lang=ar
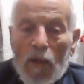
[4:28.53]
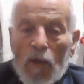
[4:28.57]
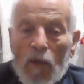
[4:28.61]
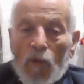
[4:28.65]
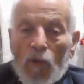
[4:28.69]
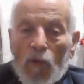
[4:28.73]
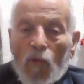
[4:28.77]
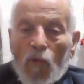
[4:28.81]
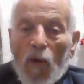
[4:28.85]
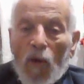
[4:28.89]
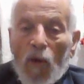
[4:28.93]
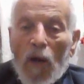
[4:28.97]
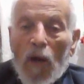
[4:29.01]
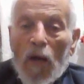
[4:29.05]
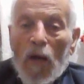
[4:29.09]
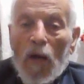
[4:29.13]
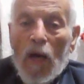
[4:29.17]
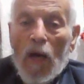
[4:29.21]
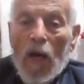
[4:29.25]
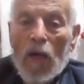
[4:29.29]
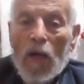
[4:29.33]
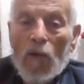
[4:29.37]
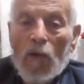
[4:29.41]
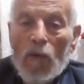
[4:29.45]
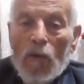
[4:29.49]

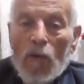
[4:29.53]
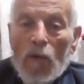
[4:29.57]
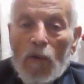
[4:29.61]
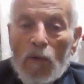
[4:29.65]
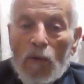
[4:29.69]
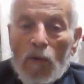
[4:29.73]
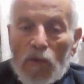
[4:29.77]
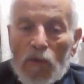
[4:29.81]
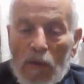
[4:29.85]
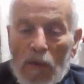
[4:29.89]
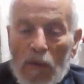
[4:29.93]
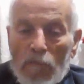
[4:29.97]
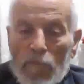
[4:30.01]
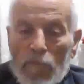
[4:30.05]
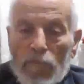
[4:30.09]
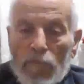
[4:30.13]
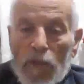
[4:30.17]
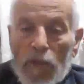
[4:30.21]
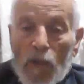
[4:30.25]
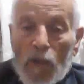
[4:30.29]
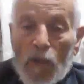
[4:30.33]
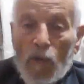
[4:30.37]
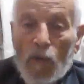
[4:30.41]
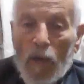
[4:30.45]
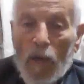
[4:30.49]

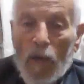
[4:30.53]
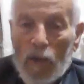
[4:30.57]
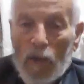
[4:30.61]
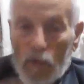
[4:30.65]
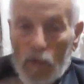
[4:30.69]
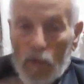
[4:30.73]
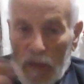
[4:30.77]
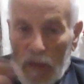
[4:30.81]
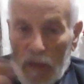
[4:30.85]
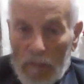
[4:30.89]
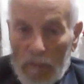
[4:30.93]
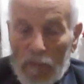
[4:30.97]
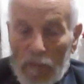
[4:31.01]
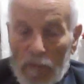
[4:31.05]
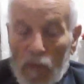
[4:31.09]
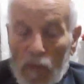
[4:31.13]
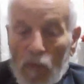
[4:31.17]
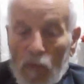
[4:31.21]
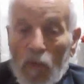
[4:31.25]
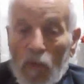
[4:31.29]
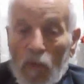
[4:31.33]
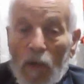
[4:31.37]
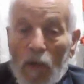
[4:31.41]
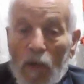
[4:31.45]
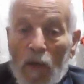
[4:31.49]
ويتبر أي
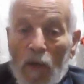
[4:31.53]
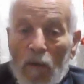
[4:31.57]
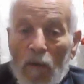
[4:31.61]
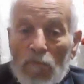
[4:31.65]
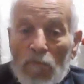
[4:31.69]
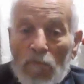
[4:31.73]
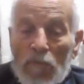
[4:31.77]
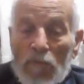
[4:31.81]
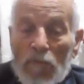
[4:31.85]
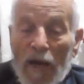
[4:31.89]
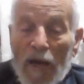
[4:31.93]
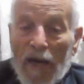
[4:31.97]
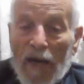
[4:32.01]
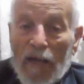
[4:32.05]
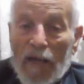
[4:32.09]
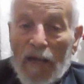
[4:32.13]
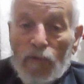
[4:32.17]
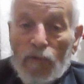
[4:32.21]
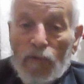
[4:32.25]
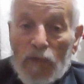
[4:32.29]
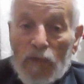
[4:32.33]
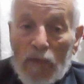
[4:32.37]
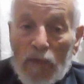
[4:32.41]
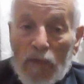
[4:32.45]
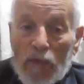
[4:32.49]
يدمر ما
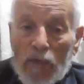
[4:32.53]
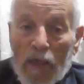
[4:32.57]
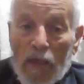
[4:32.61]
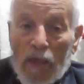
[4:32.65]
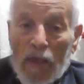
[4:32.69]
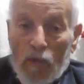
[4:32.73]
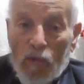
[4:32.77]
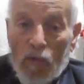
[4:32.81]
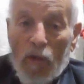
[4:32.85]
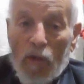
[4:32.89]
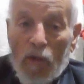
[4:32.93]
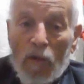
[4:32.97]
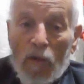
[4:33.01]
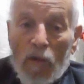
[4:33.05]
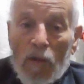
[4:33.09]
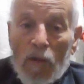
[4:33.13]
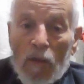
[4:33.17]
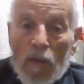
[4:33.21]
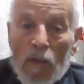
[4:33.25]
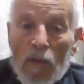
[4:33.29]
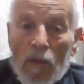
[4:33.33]
عليه تدمير كل